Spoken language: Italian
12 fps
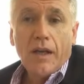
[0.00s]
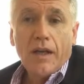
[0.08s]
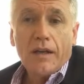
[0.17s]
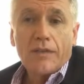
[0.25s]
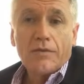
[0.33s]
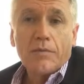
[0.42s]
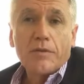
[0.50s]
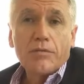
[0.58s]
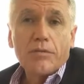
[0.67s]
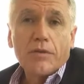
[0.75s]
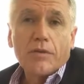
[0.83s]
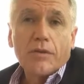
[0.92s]
e
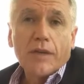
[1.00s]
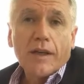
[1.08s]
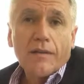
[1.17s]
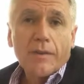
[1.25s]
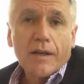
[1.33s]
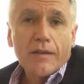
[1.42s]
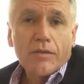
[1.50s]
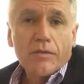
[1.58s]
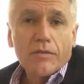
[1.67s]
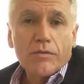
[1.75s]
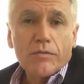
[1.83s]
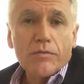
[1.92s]
soprattutto collegamento
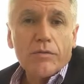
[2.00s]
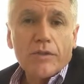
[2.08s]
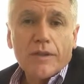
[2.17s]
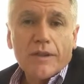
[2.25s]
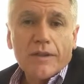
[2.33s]
con tutti